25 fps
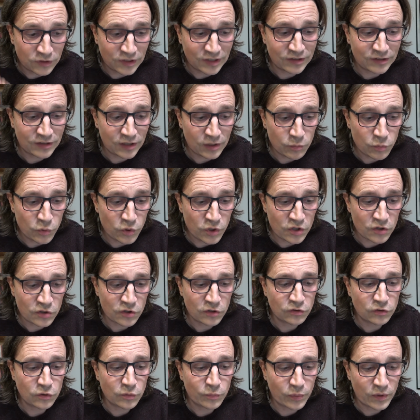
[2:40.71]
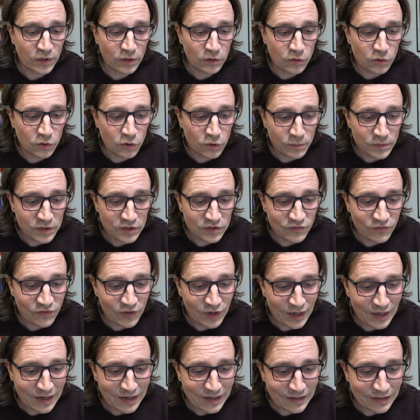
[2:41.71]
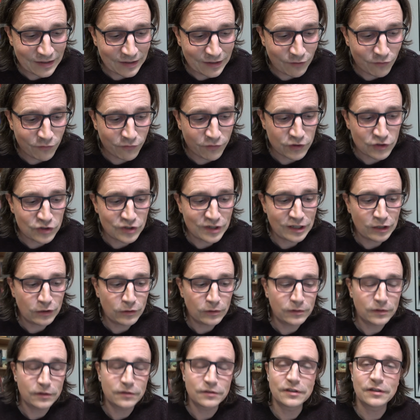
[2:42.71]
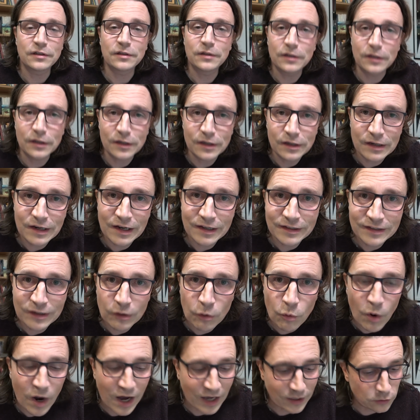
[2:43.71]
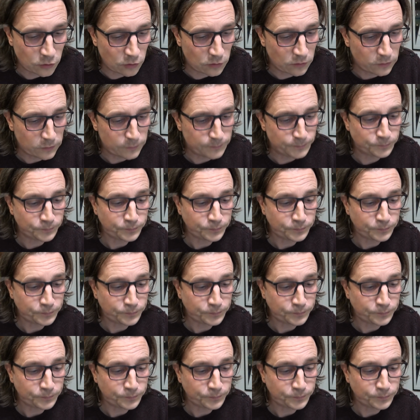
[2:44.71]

ti attribuisce soprannomi svilenti facendoti sentire inadeguato.